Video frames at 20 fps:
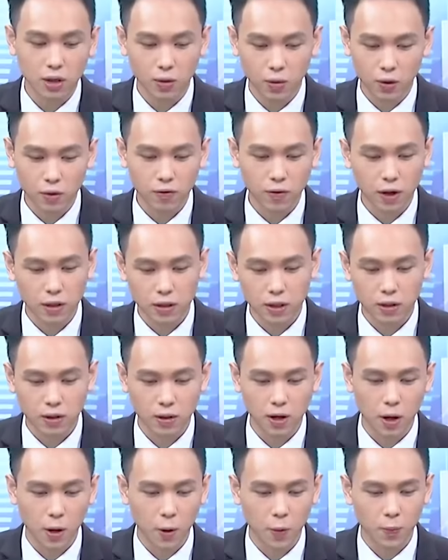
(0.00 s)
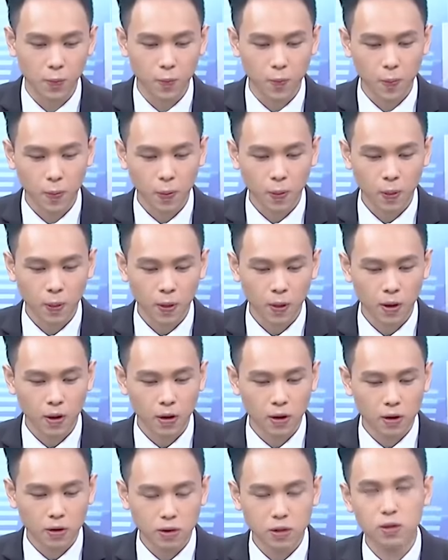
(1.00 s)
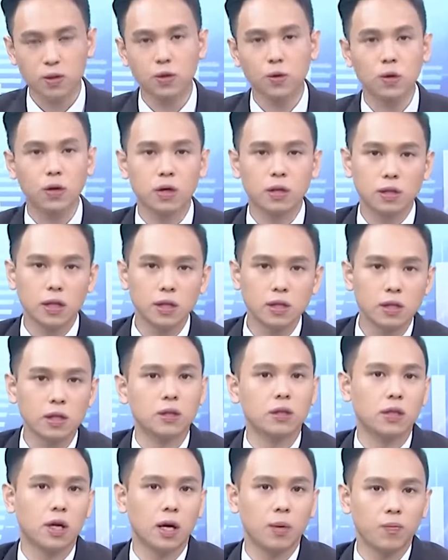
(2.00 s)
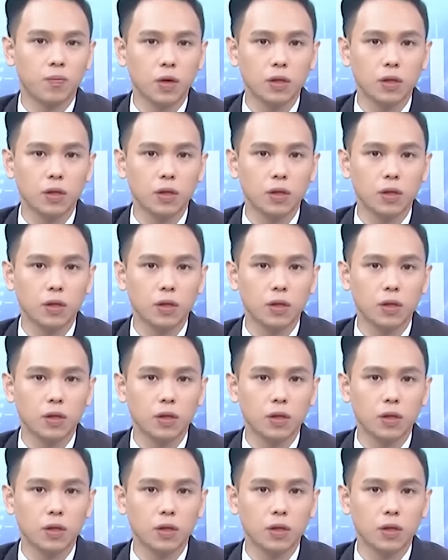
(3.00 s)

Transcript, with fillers: 可能会发现到。指数可能在震荡，